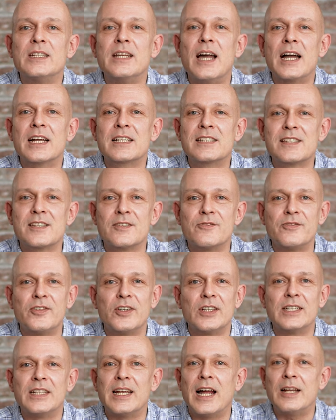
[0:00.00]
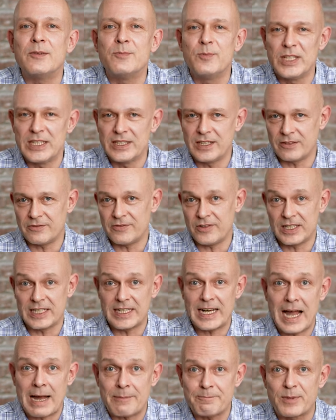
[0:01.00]
die Aktien von den Anbietern von
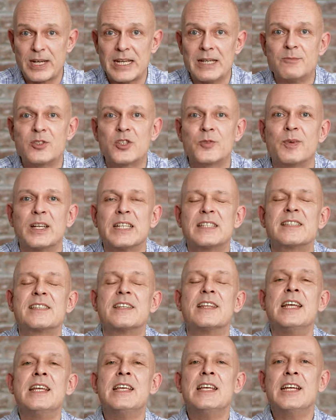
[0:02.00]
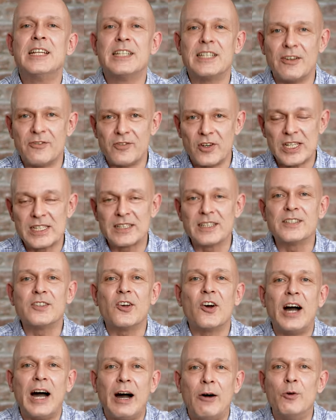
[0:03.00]
den Abnehmspritzen, da wollte ich
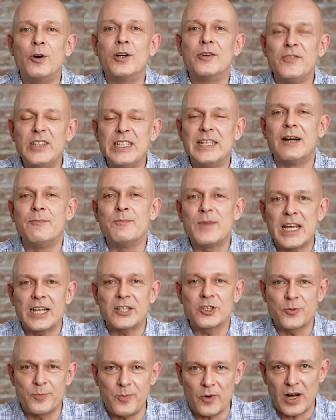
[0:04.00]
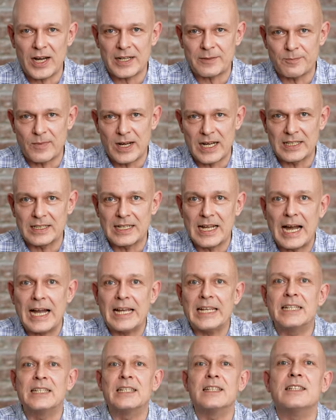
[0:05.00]
doch auch wieder mehr Sport machen
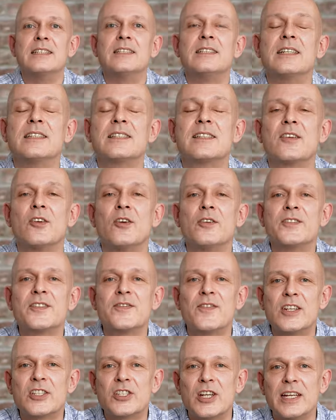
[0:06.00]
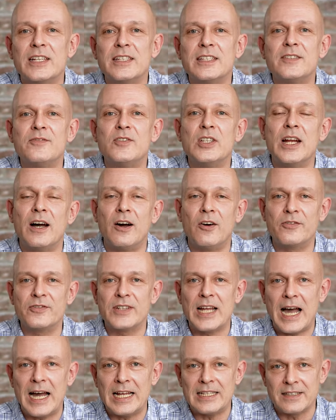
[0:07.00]
eigentlich. Jetzt läuft es wahrscheinlich wieder auf
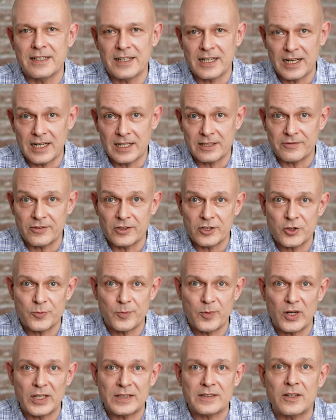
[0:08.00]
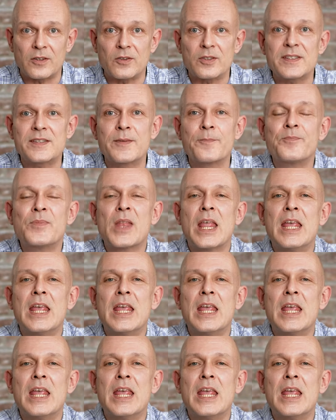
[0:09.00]
eine andere Art von Sport raus.